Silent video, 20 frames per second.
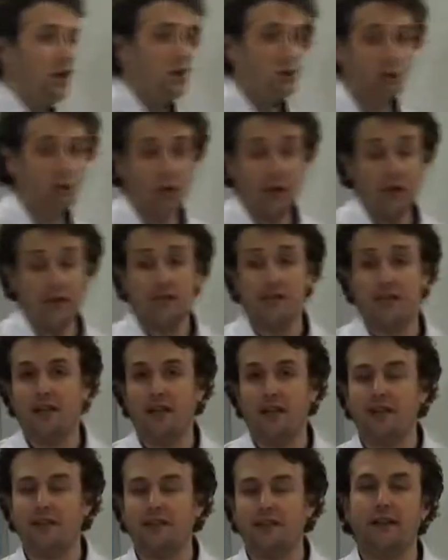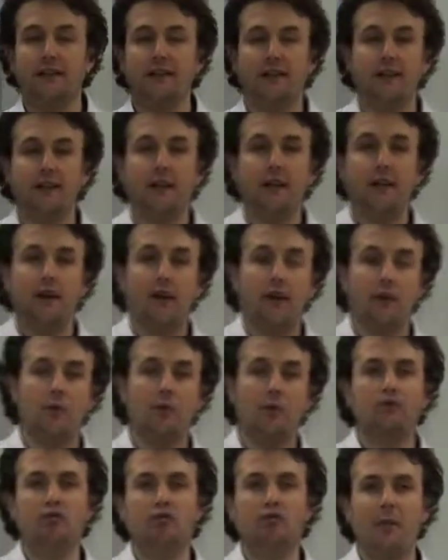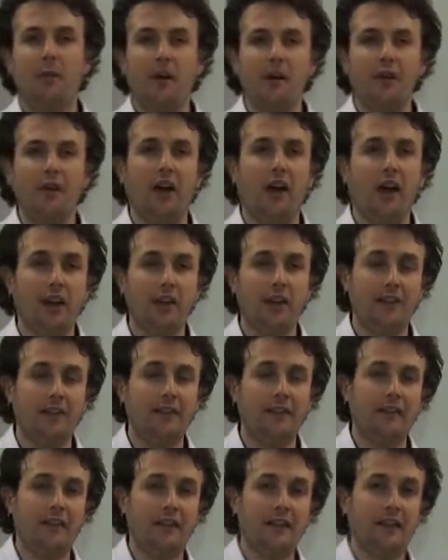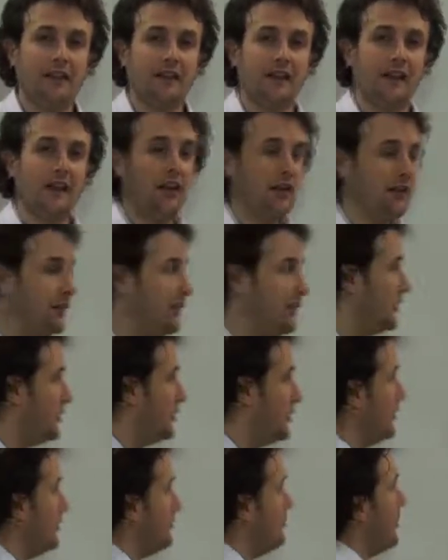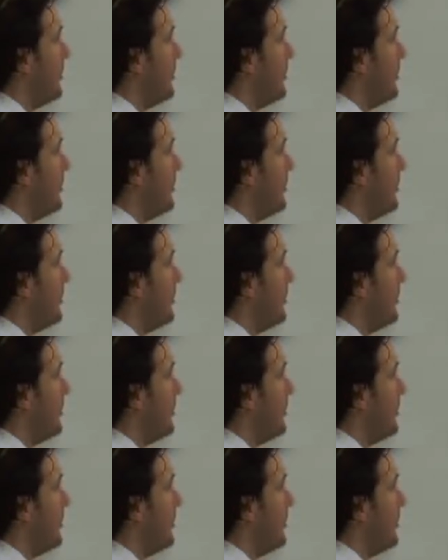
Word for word: Çok eskilerden ama bu zamanla hareket ederek yer altındaki